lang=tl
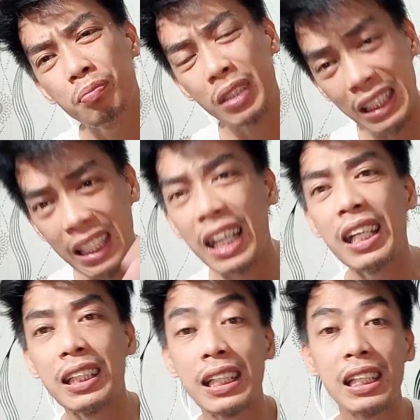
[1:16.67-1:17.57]
matatagal
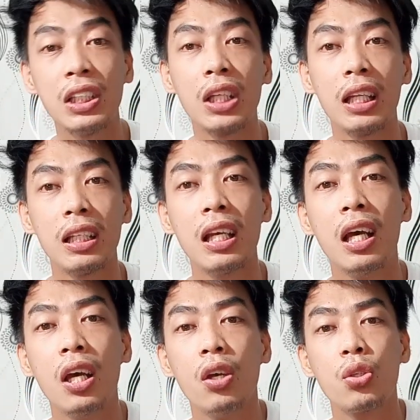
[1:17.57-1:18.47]
na technician.
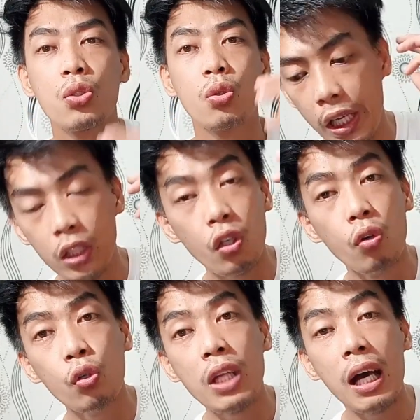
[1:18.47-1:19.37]
So, ito,
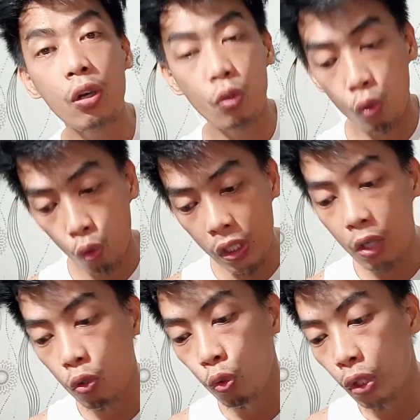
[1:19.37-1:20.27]
una,
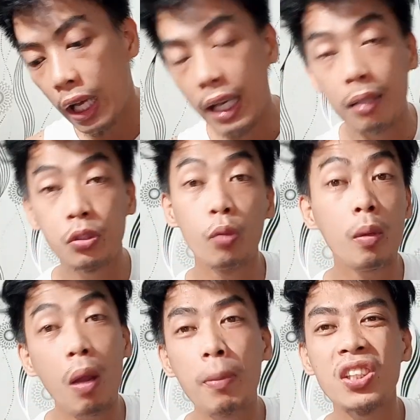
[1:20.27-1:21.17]
unang-una, so
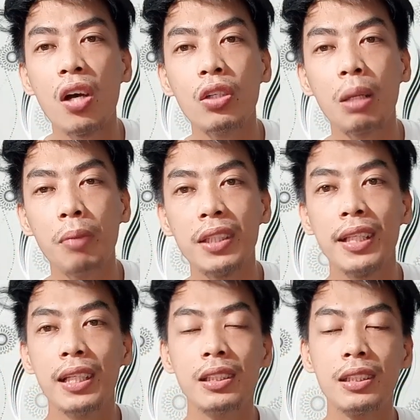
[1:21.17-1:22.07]
magbabasa ako ng
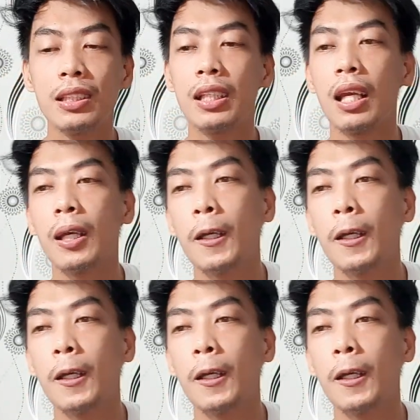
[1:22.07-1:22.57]
message.